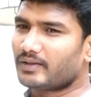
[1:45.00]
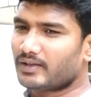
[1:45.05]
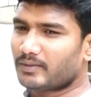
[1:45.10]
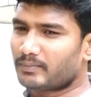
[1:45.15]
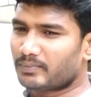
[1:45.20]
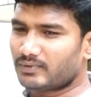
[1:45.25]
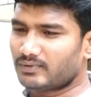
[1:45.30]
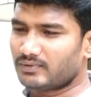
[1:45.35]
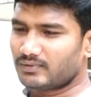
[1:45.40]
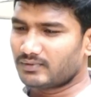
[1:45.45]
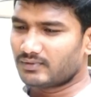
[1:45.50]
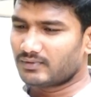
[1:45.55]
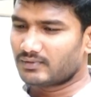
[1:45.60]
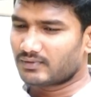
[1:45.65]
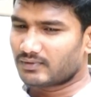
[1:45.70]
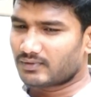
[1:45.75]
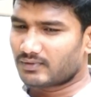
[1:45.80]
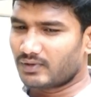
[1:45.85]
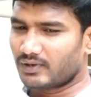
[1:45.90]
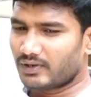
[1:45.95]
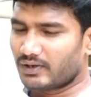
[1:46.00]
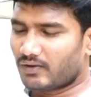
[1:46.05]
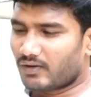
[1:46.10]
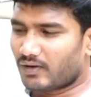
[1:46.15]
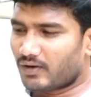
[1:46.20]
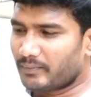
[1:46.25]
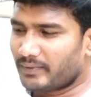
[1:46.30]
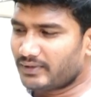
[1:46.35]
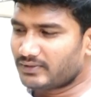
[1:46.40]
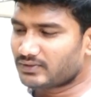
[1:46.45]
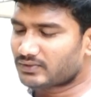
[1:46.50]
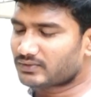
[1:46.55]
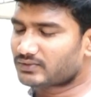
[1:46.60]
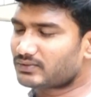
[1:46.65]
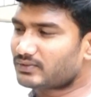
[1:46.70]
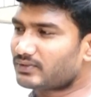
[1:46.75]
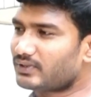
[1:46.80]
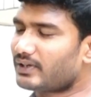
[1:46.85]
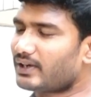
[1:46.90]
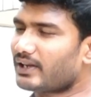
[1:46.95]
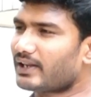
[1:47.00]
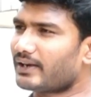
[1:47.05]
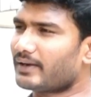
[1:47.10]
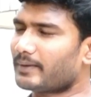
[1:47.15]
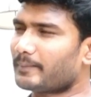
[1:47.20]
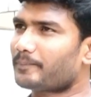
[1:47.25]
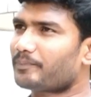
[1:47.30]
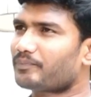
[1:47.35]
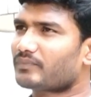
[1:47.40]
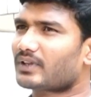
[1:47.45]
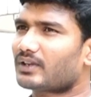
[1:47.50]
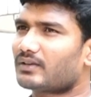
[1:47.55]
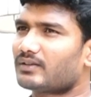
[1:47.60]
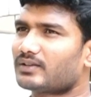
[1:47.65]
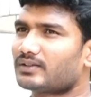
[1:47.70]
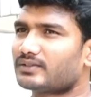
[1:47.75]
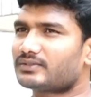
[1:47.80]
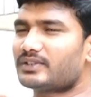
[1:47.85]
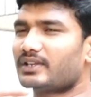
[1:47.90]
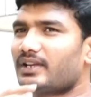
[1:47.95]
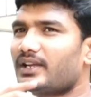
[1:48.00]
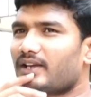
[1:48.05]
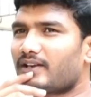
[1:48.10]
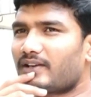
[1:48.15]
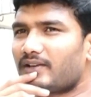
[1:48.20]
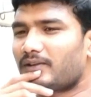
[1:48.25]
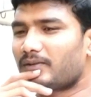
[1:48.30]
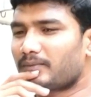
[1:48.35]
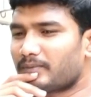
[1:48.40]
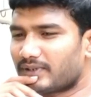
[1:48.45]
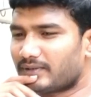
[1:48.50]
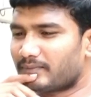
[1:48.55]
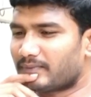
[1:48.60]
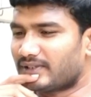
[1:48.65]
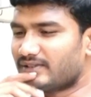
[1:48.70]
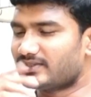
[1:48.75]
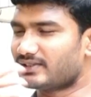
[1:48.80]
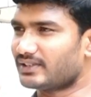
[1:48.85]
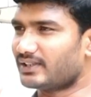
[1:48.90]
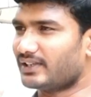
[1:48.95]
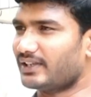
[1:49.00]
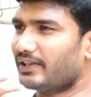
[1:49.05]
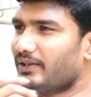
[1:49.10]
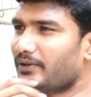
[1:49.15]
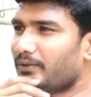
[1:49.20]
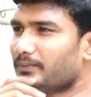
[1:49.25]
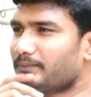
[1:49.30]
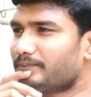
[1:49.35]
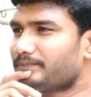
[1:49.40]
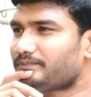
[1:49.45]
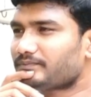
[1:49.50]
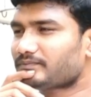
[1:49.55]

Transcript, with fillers: ఇప్పుడు కొన్ని కామెంట్స్ వస్తుంటున్నాయను శ్రీహరి గడు మంచి హీరో